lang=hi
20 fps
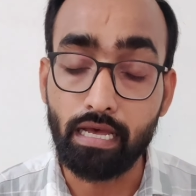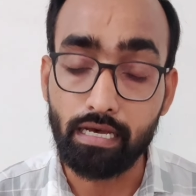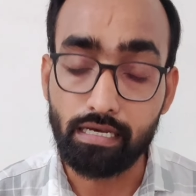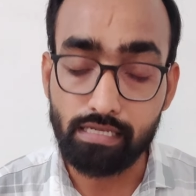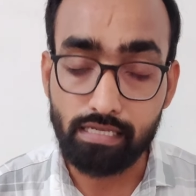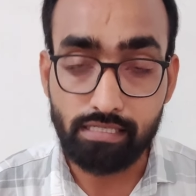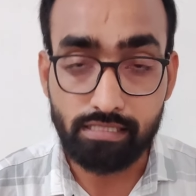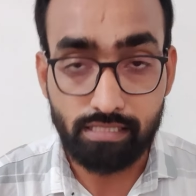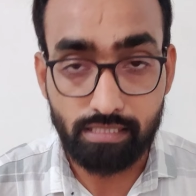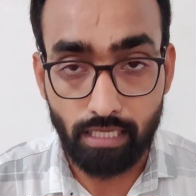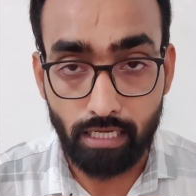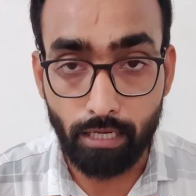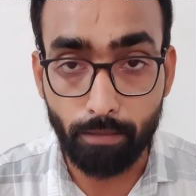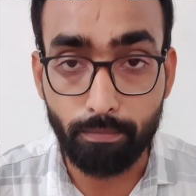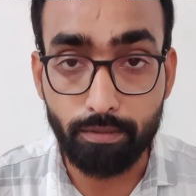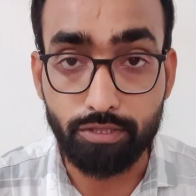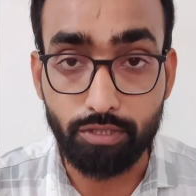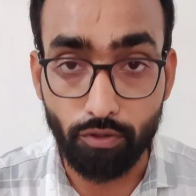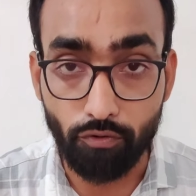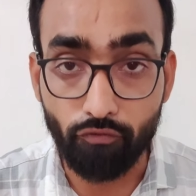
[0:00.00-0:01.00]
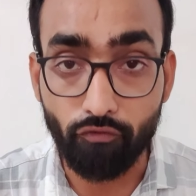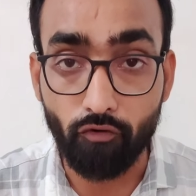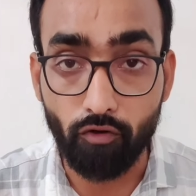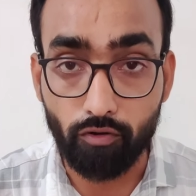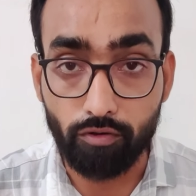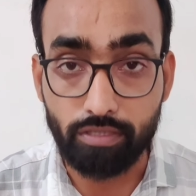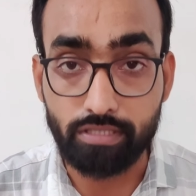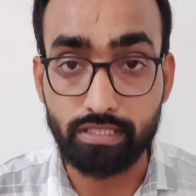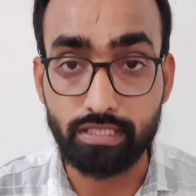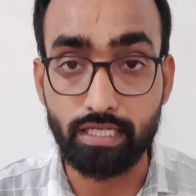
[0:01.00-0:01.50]
इसलिए इंस्टाग्राम पर जरूर
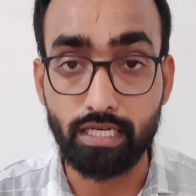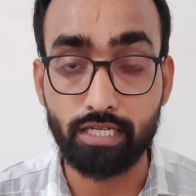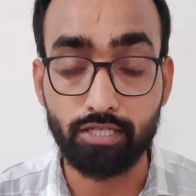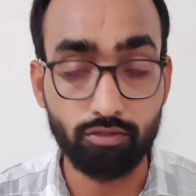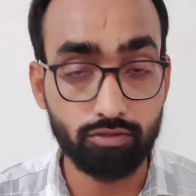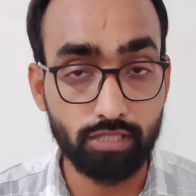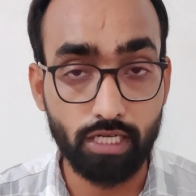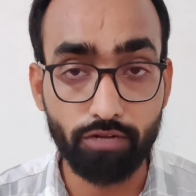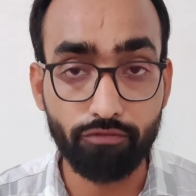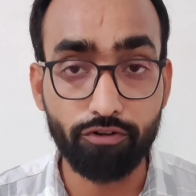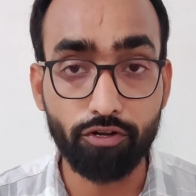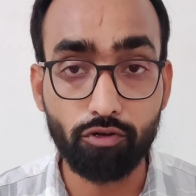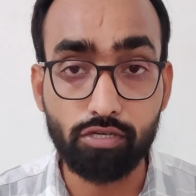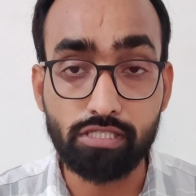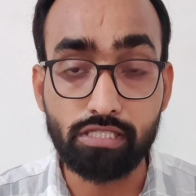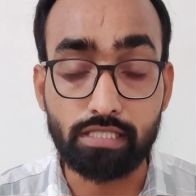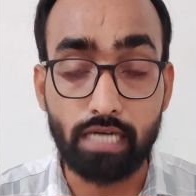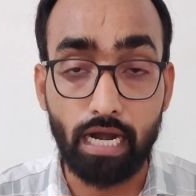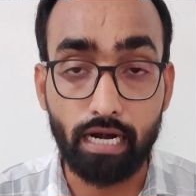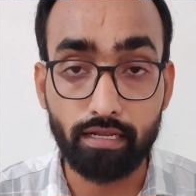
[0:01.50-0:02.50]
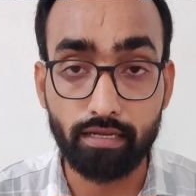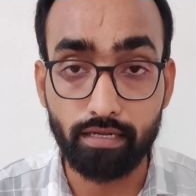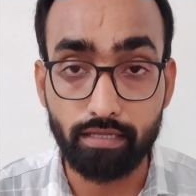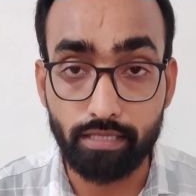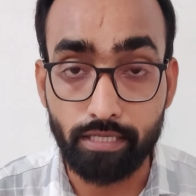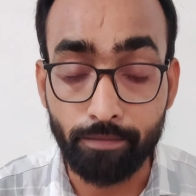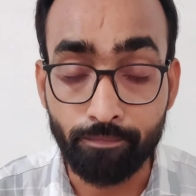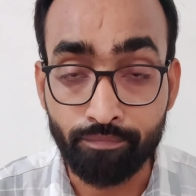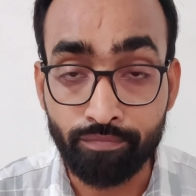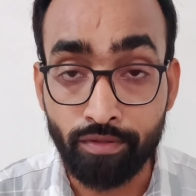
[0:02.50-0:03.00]
फॉलो कीजिएगा तो चलिए वीडियो को स्टार्ट
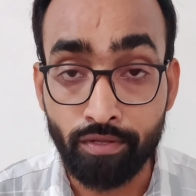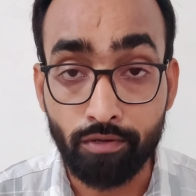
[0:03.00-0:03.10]
करते हैं